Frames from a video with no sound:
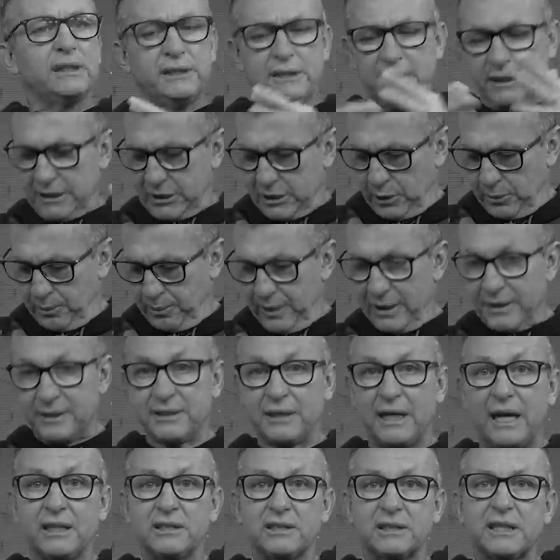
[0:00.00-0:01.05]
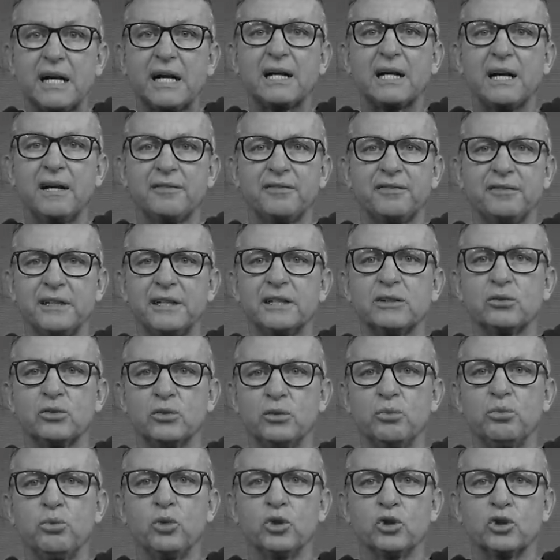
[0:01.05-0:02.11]
Diga-se de passagem, tá gravando
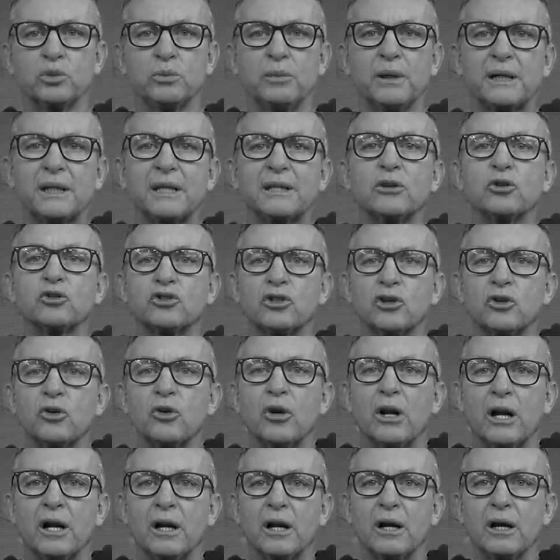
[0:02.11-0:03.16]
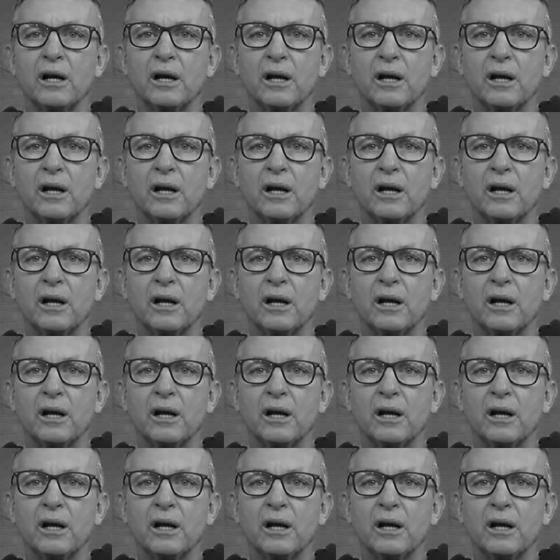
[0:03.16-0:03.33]
o Bosco, mas cadê o celular?